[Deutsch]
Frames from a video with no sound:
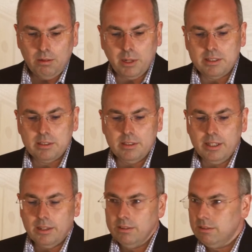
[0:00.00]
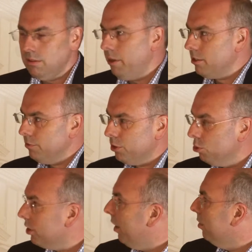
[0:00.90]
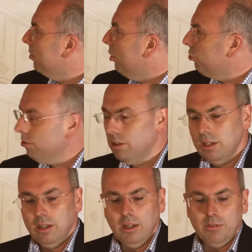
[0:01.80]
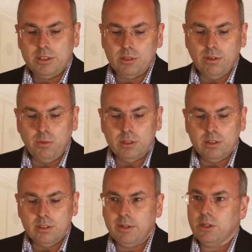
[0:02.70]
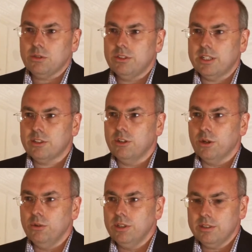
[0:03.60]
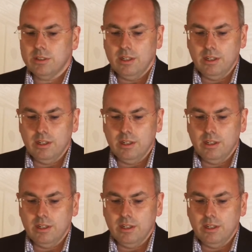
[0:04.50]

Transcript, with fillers: präsentieren. Die meisten von uns kennen uns eh schon. Wie gesagt, wir wurden 2006 gegründet,